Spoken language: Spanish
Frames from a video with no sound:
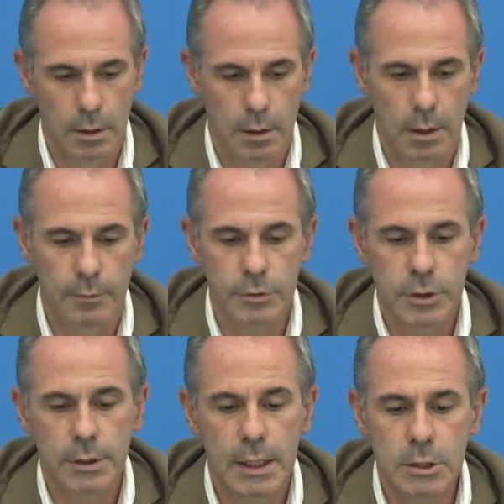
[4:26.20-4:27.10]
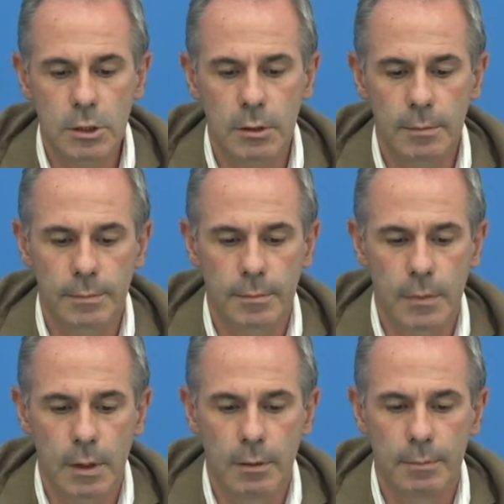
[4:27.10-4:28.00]
En función de ello,
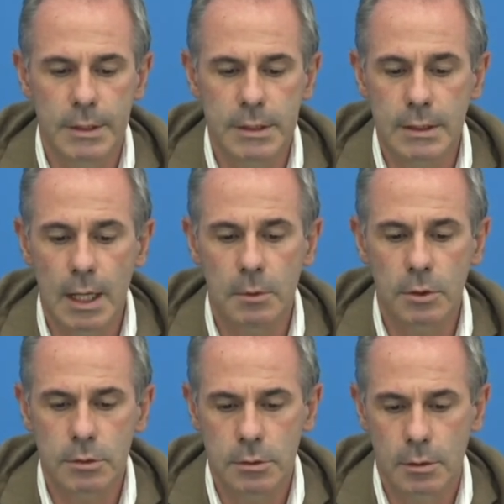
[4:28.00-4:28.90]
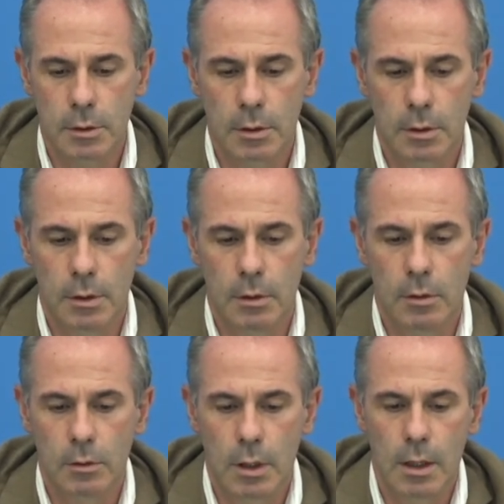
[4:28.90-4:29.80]
presentamos
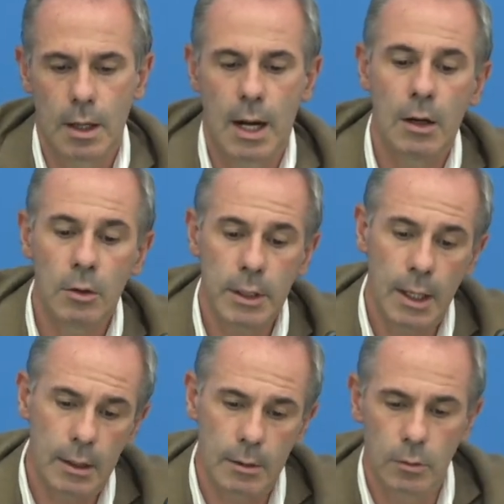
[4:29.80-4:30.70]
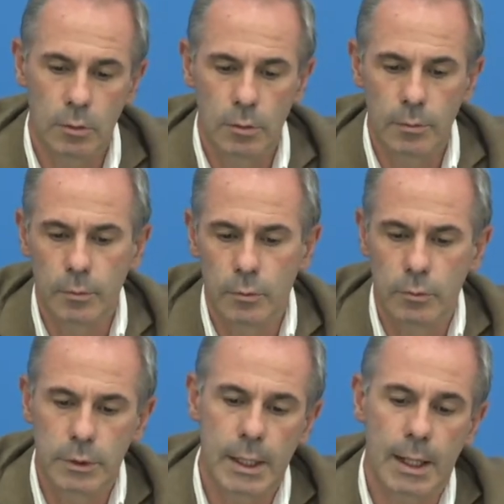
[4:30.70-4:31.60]
ahora
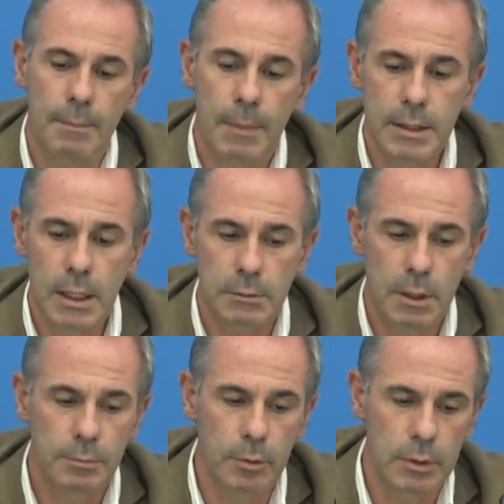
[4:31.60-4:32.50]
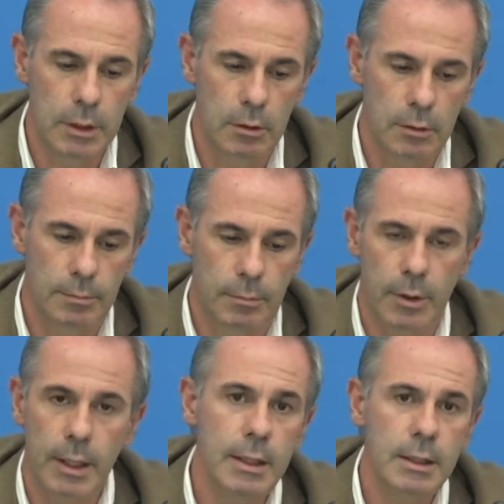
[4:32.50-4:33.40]
nuestra campaña de bien público por
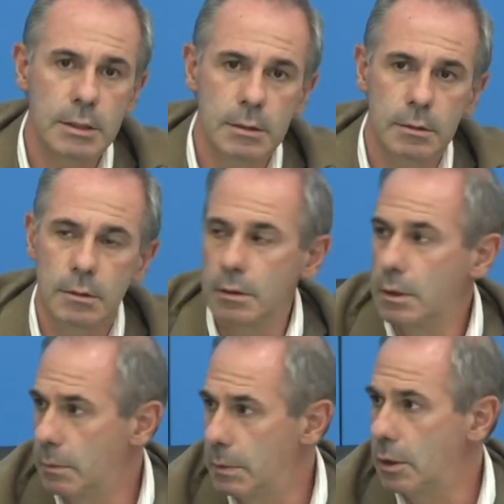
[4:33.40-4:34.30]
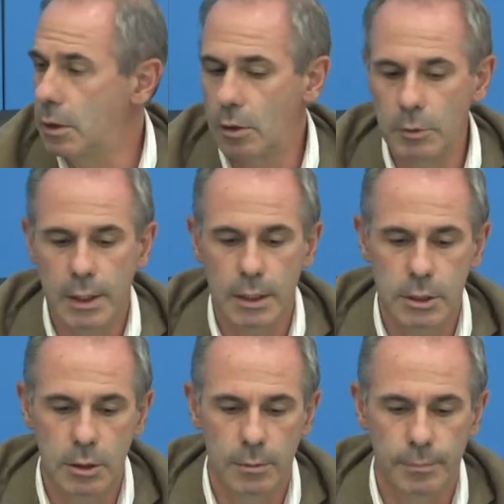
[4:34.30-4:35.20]
redes y medios de
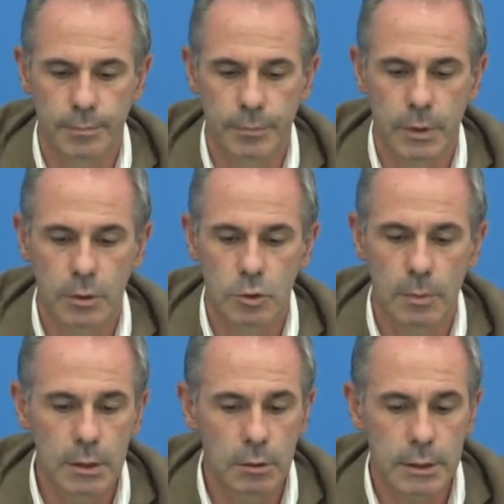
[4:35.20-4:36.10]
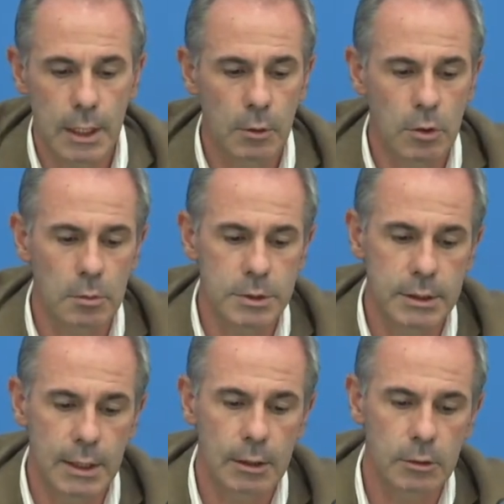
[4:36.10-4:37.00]
comunicación, sumando nuestra voz como
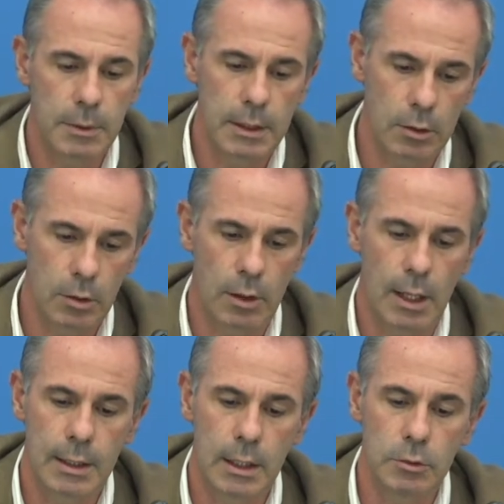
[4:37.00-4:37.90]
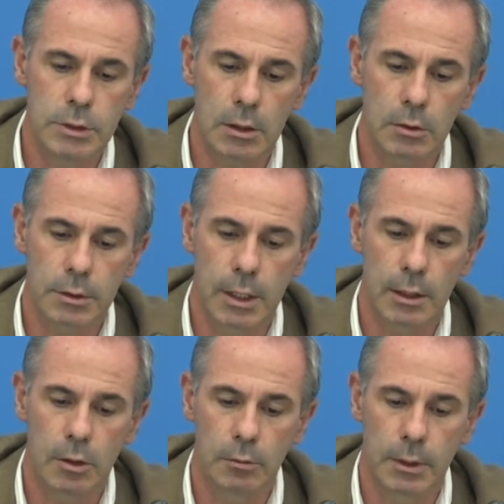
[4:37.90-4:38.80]
sindicato médico a la lucha contra
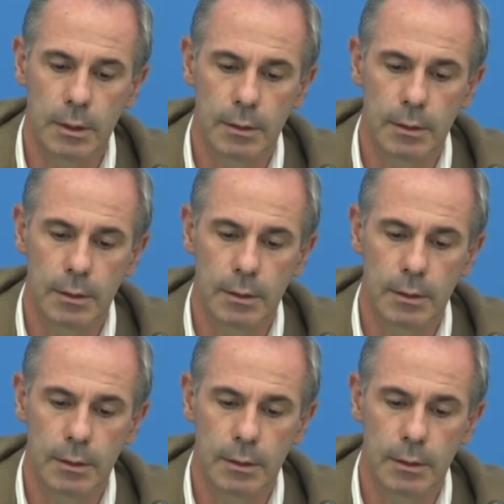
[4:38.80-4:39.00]
el COVID.